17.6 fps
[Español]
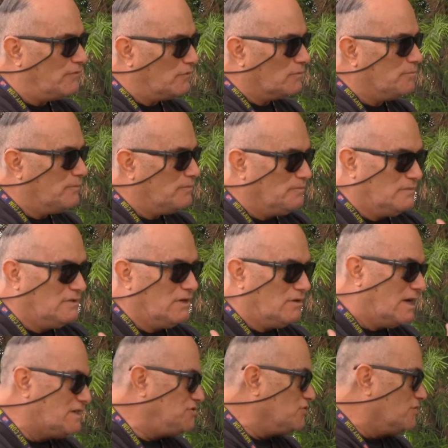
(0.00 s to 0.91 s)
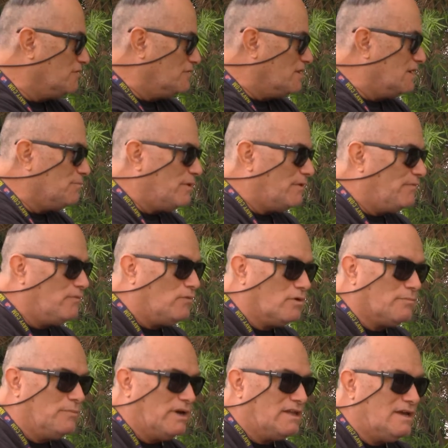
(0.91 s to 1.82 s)
For you know, I should have done it
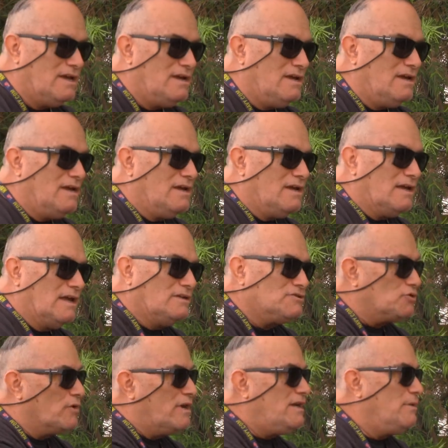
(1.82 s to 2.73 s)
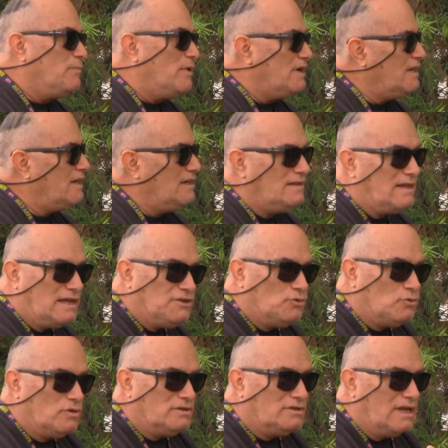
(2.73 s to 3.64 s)
before, but is there anybody
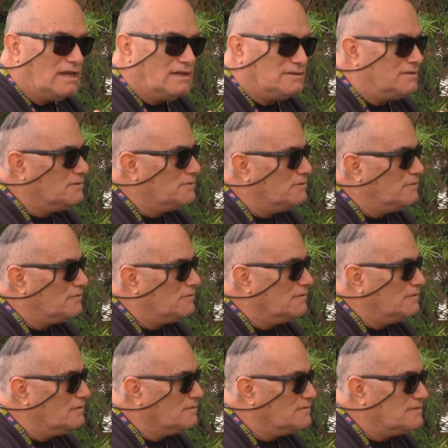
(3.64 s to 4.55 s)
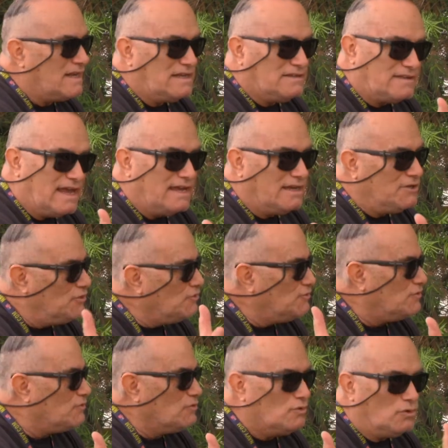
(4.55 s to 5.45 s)
that you would like to say thank
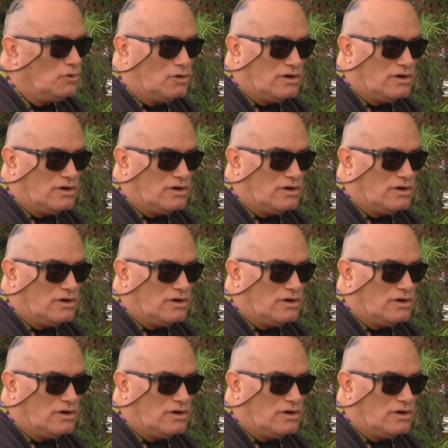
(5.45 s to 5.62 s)
you to